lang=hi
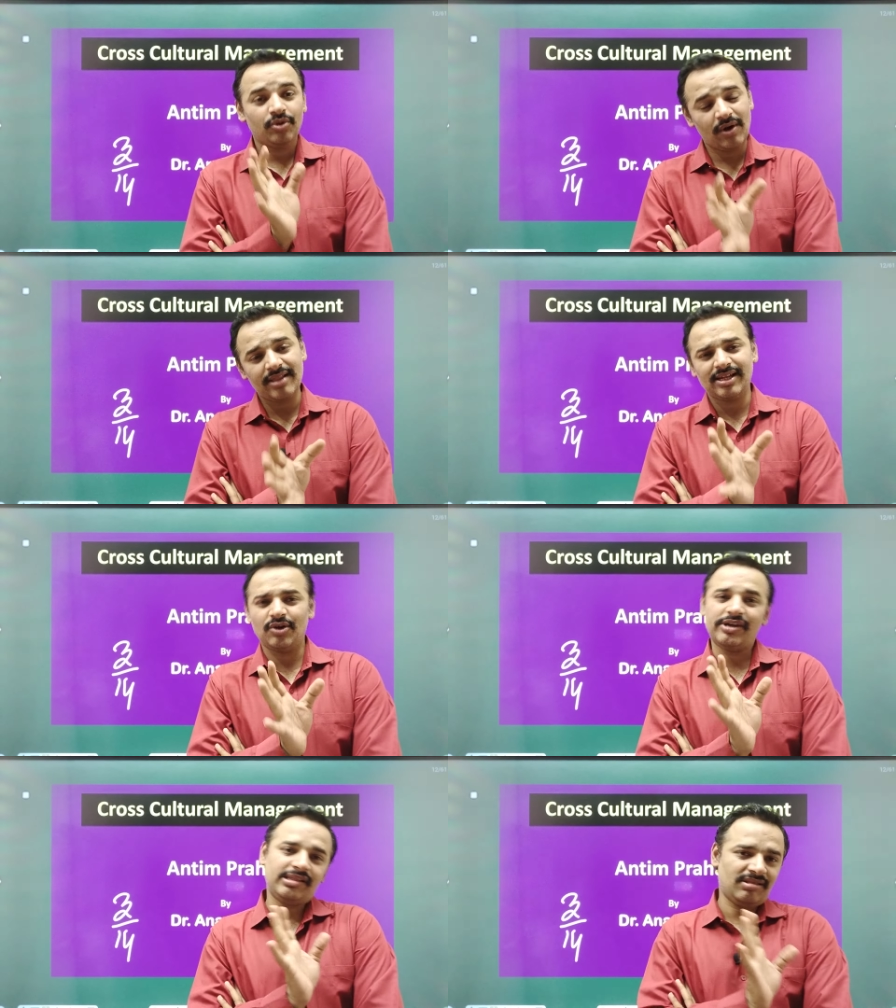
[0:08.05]
थोड़ा सा
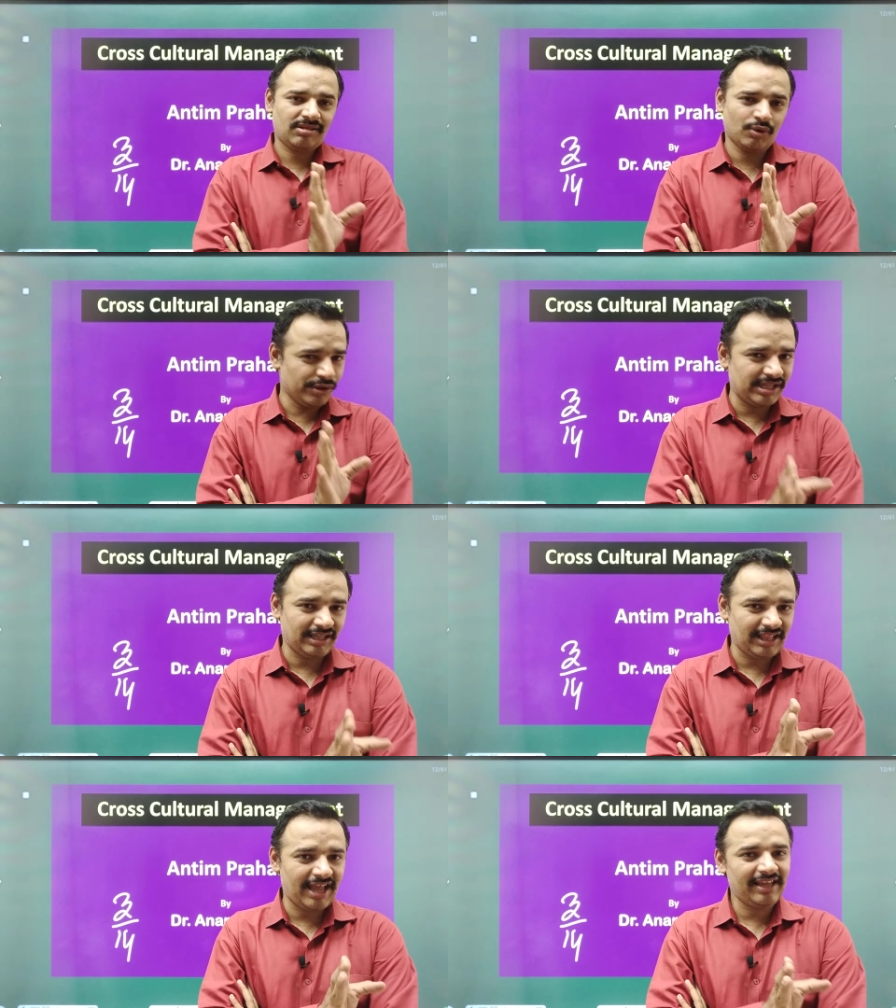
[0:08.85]
नॉइस हो
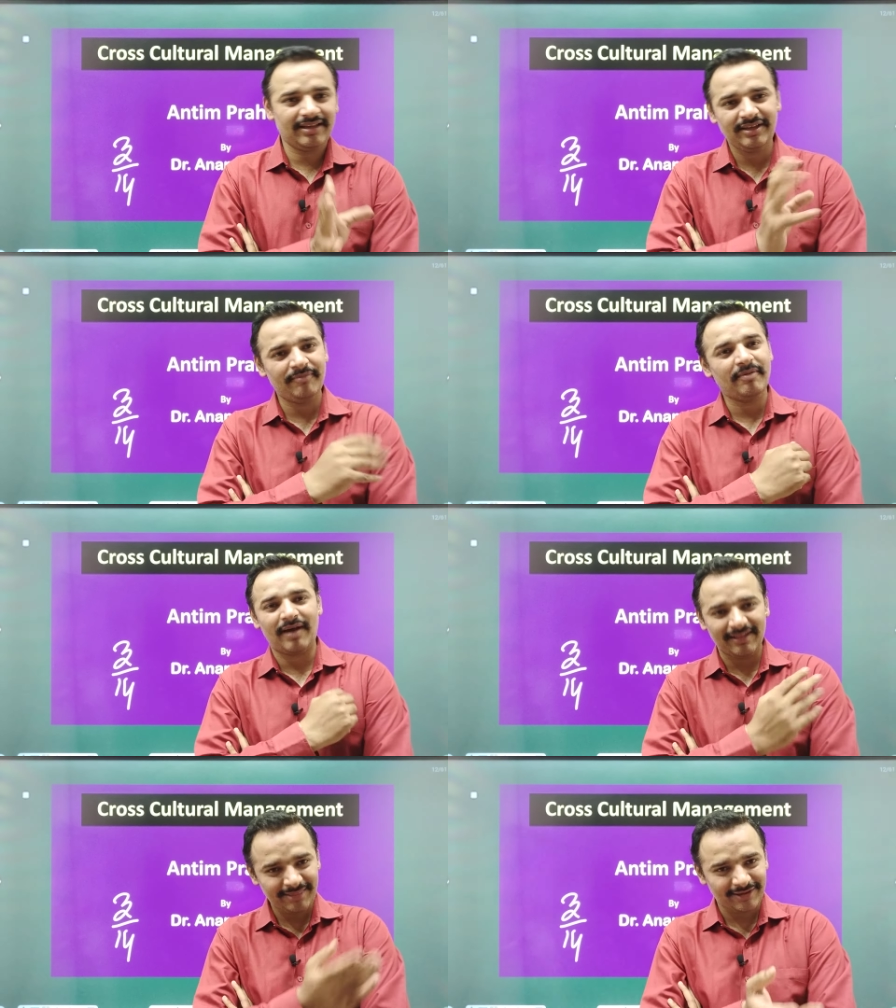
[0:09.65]
सकता है ये मैं
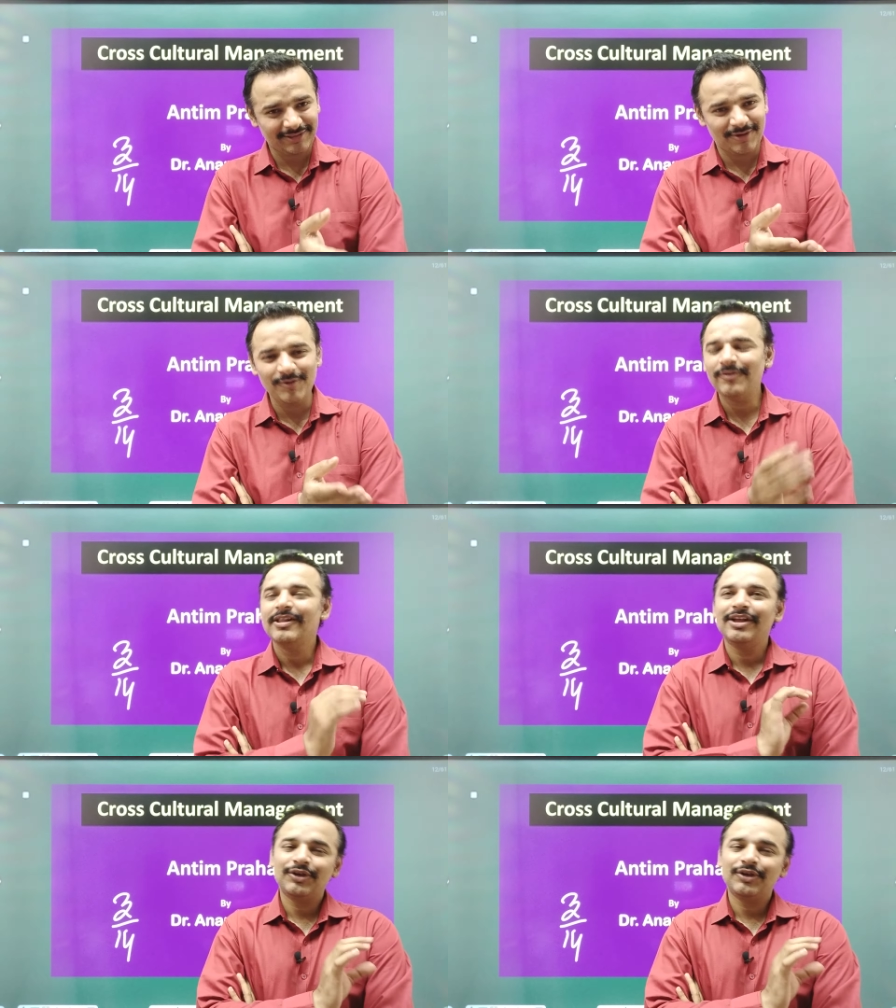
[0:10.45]
मान सकता हूँ